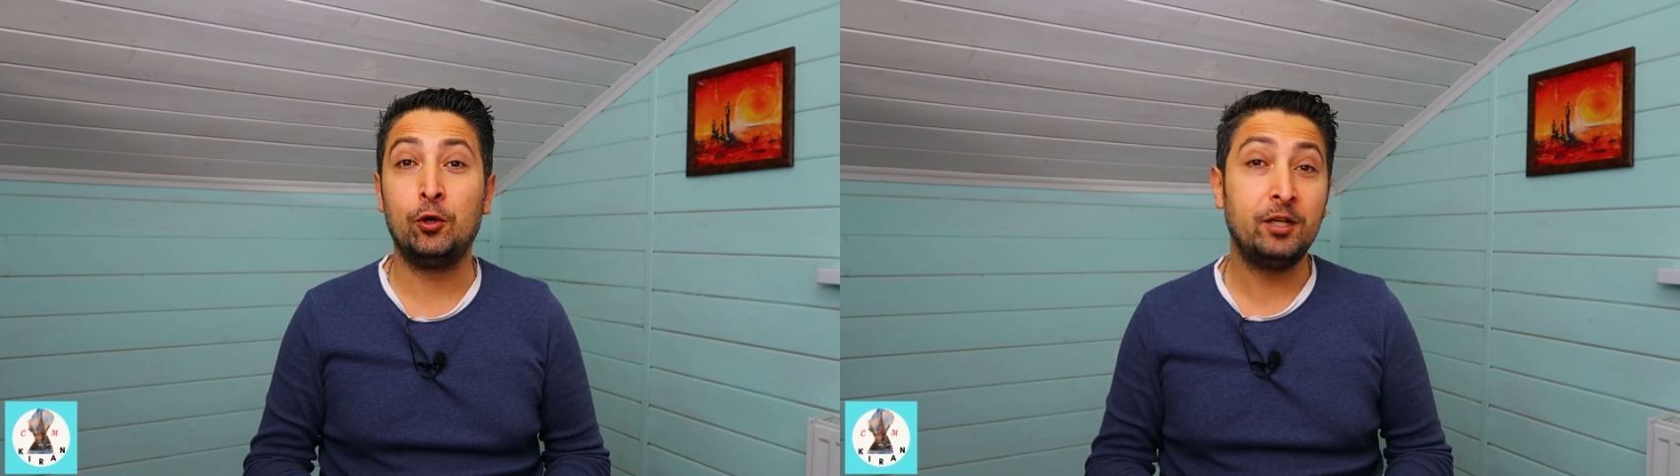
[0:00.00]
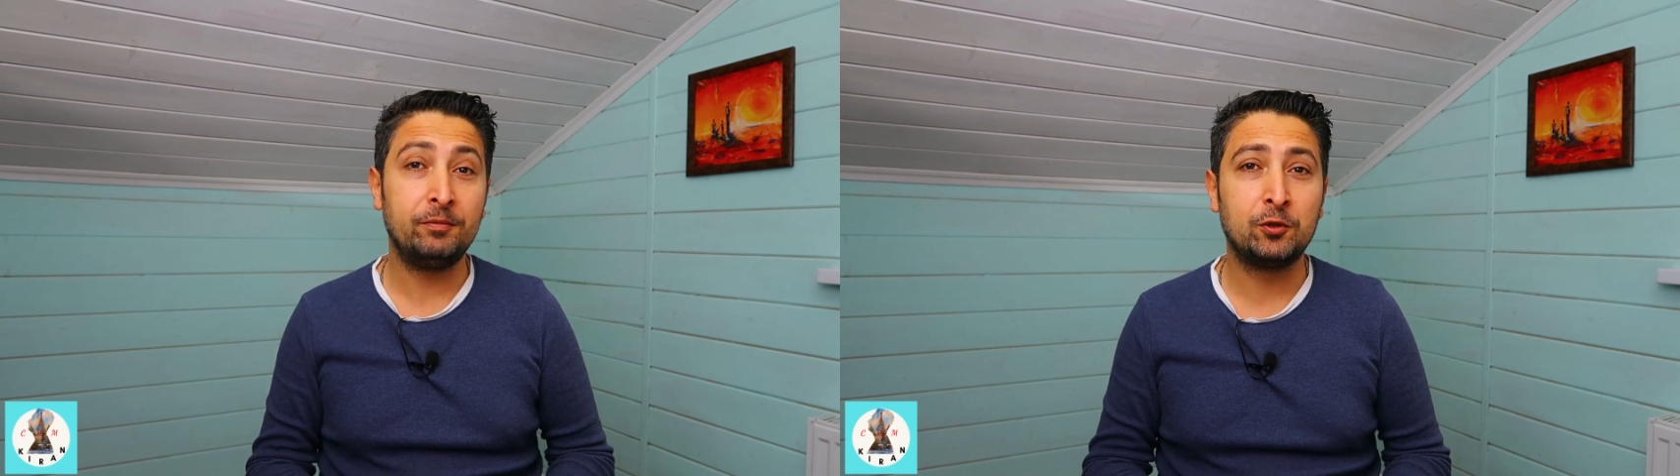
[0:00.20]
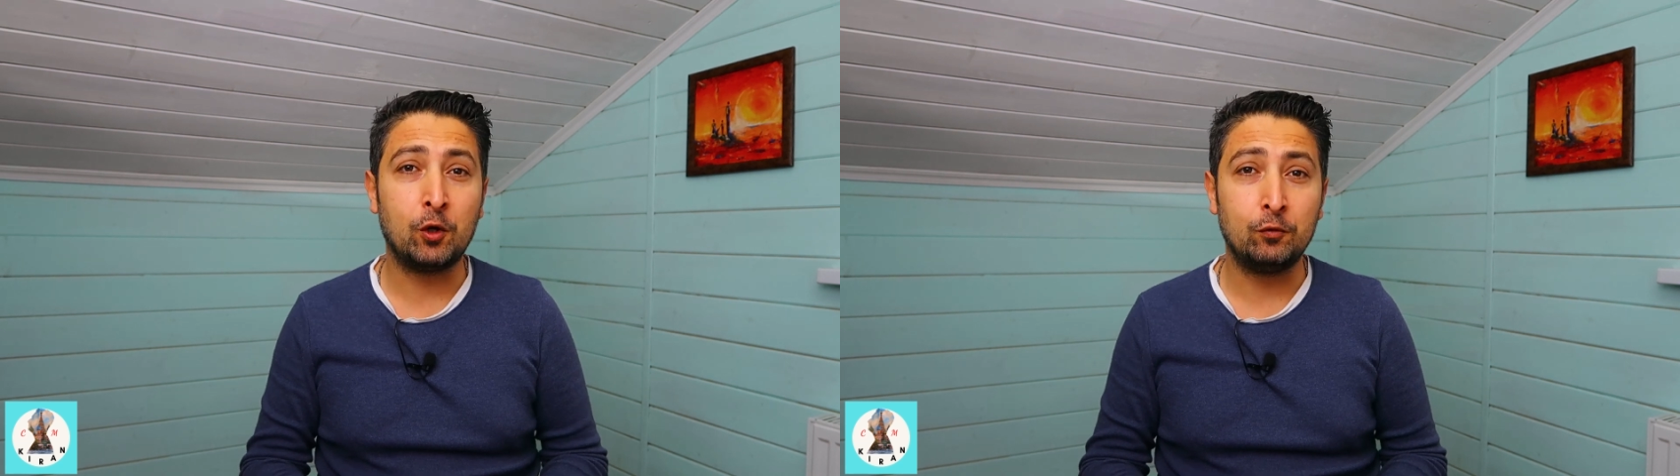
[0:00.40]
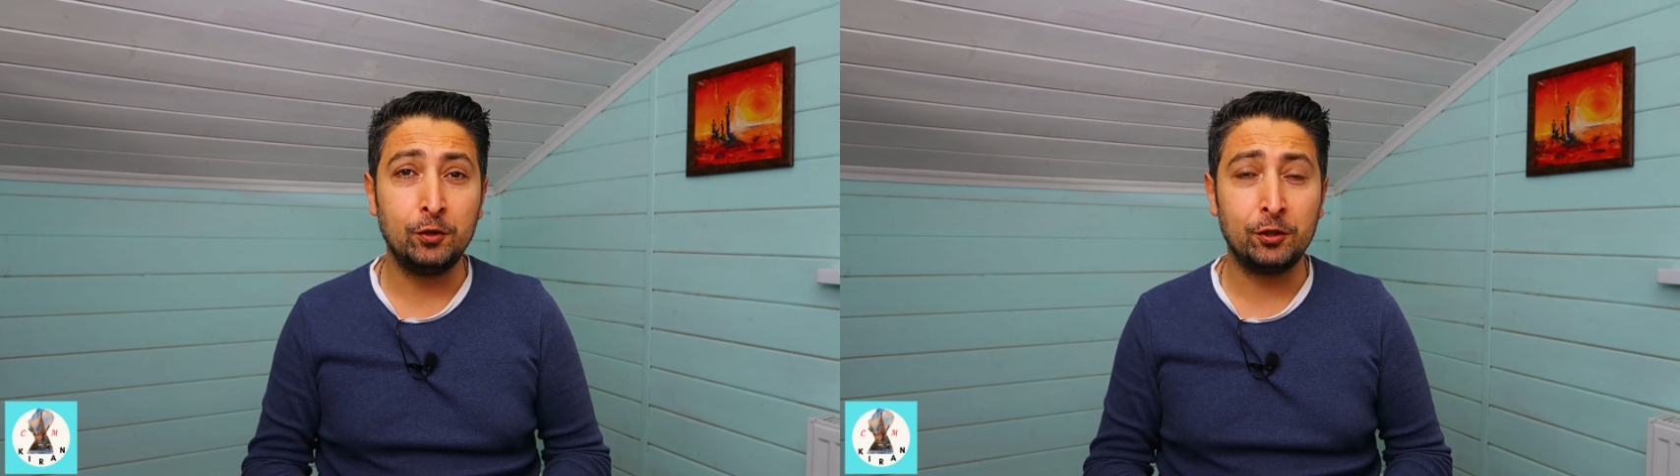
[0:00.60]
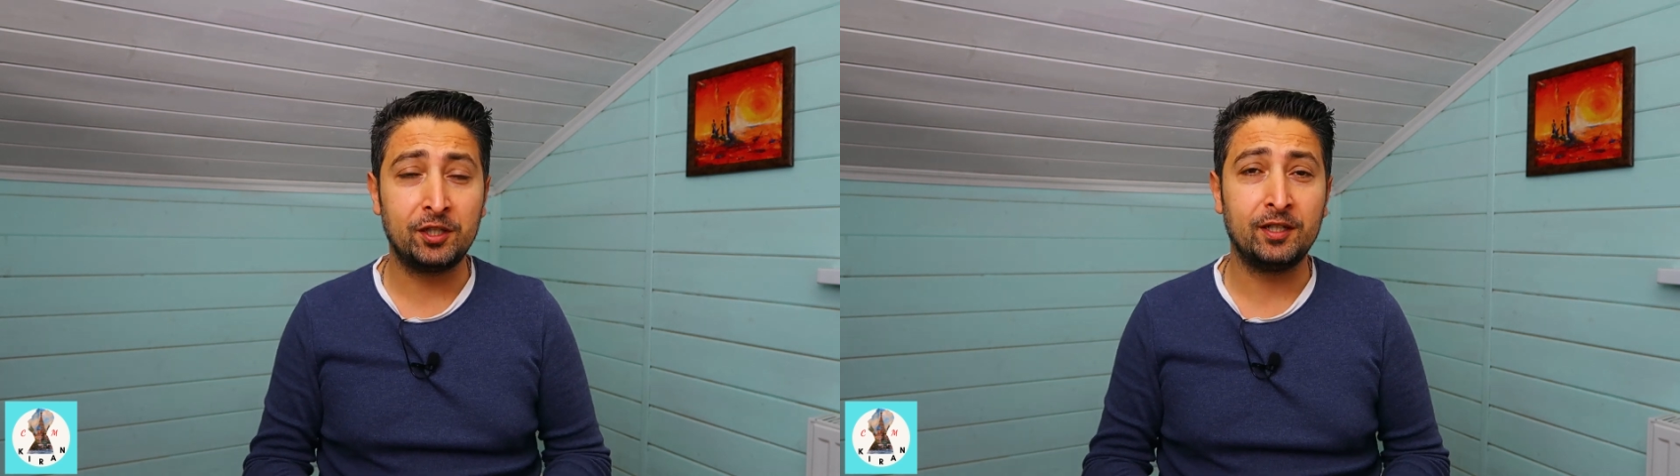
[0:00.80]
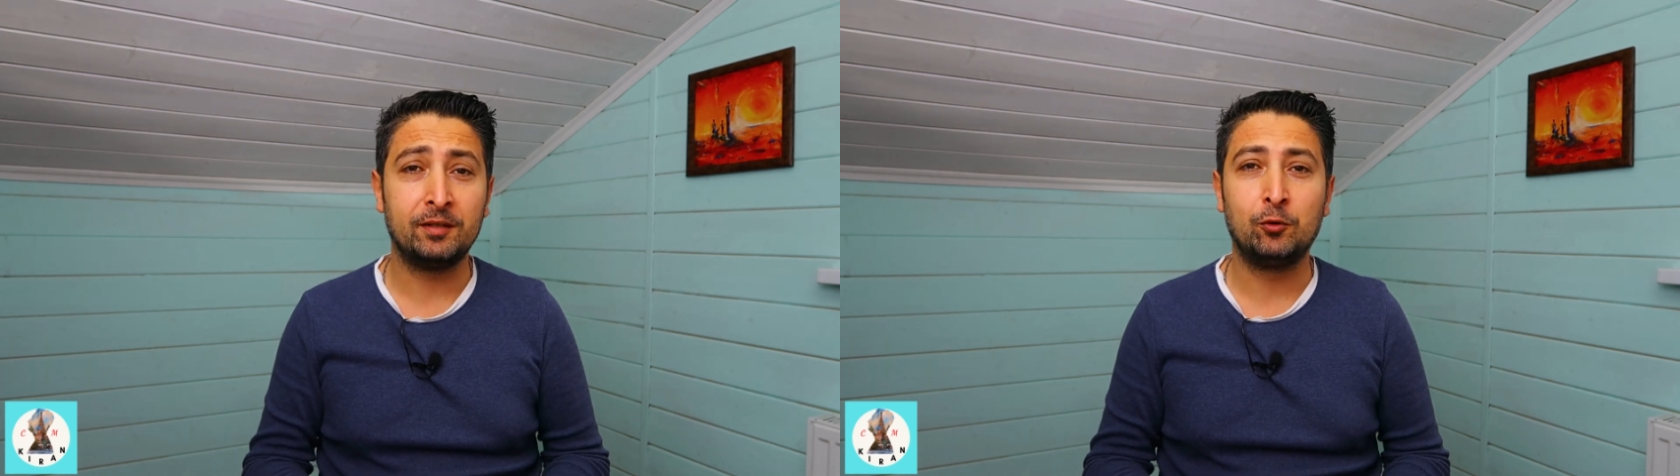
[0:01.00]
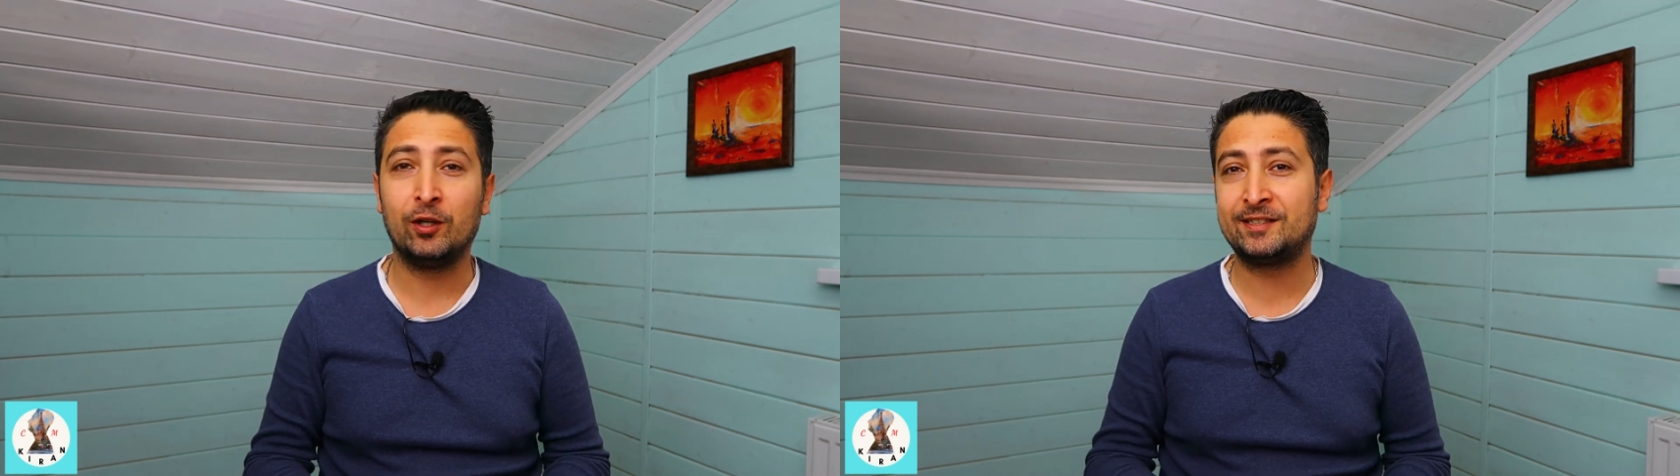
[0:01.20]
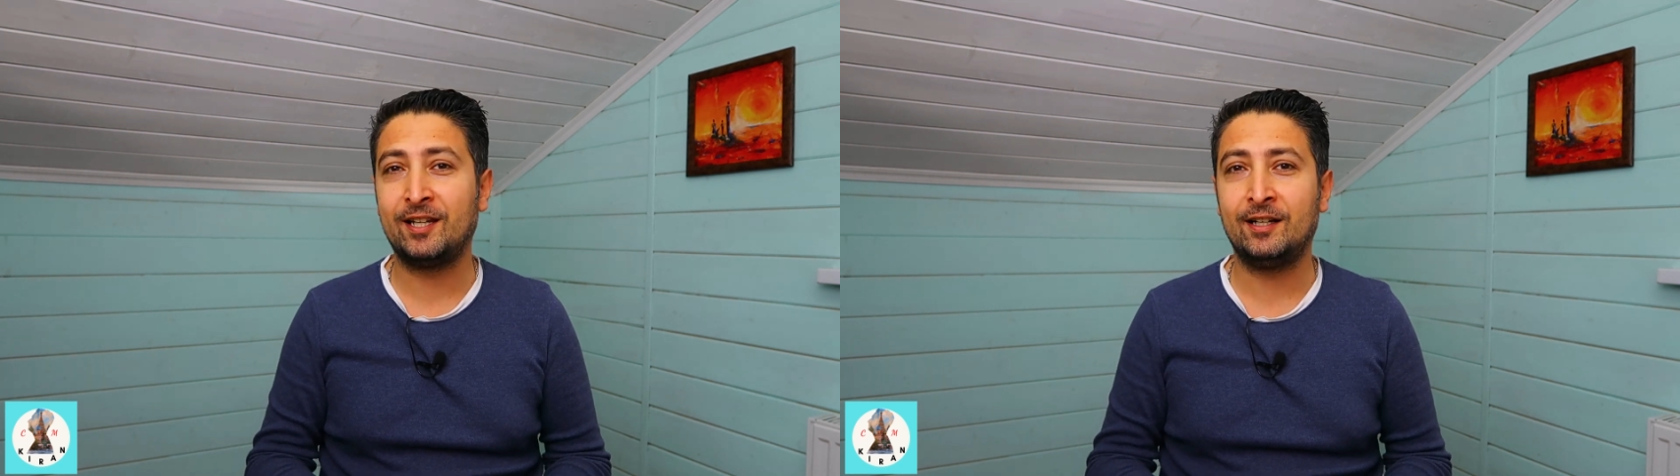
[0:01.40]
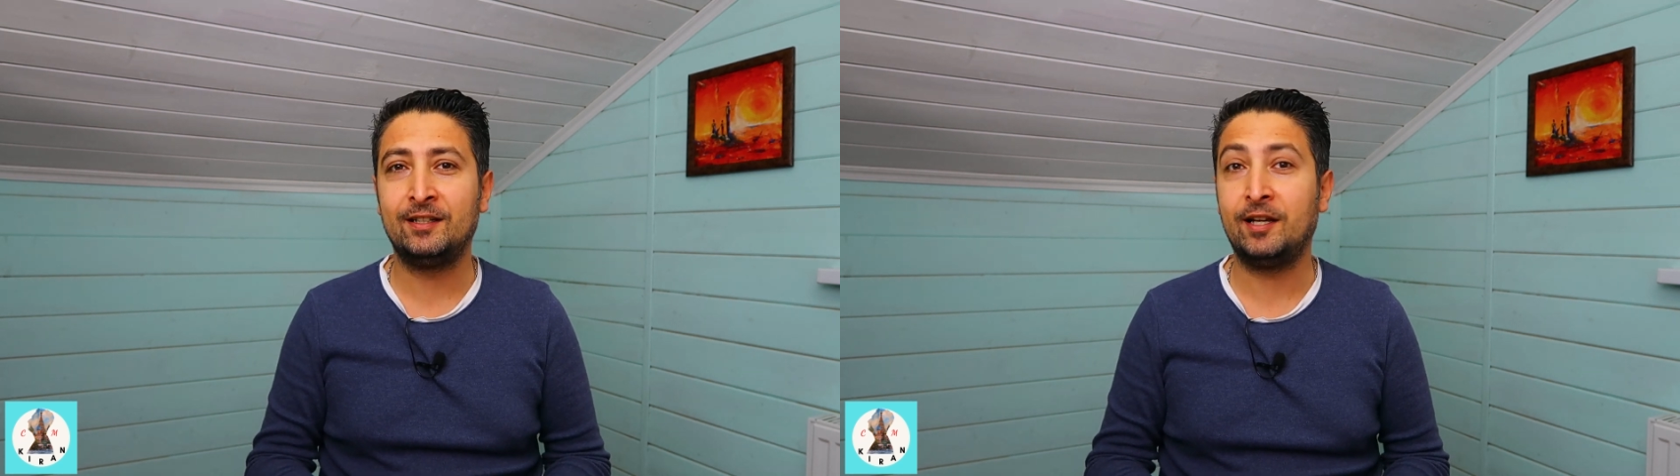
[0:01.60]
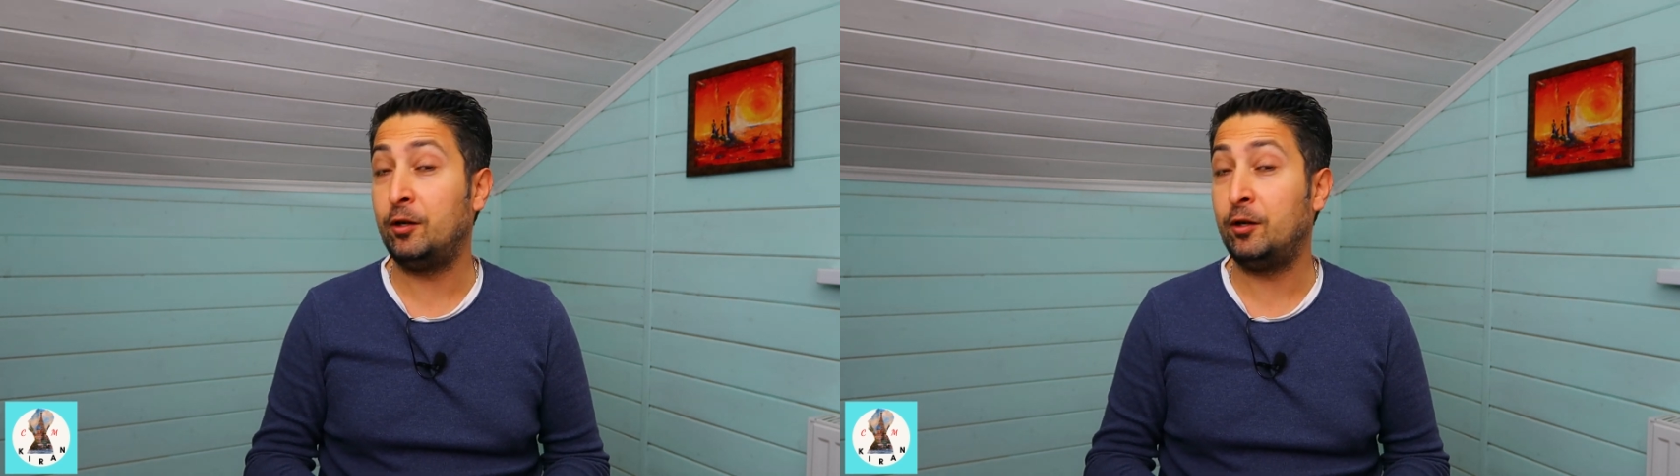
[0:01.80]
öyle bir kovuyor ki bu askerleri,